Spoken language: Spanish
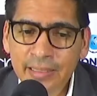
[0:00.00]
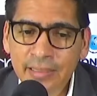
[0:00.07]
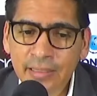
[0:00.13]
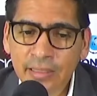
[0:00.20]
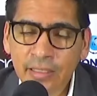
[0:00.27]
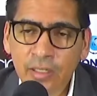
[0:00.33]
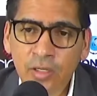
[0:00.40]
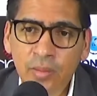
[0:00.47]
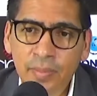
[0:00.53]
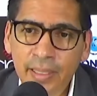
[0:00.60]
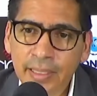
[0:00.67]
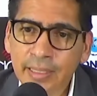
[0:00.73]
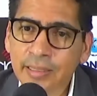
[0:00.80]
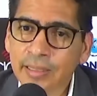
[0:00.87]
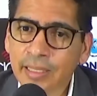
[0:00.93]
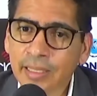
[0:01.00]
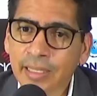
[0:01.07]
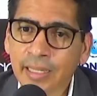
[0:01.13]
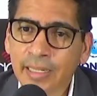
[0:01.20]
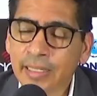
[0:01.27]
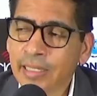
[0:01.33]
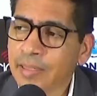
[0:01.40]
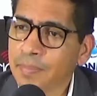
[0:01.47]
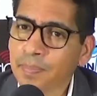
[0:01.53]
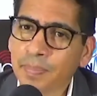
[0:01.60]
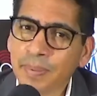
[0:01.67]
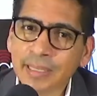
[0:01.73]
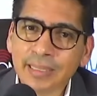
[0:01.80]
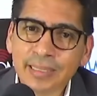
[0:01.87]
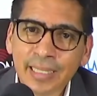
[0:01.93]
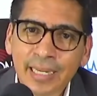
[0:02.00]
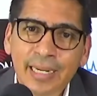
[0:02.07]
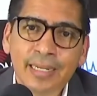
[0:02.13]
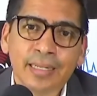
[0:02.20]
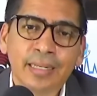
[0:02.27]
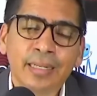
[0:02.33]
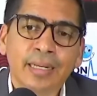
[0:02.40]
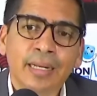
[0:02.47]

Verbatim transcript: seguirlo más de cerca y empezar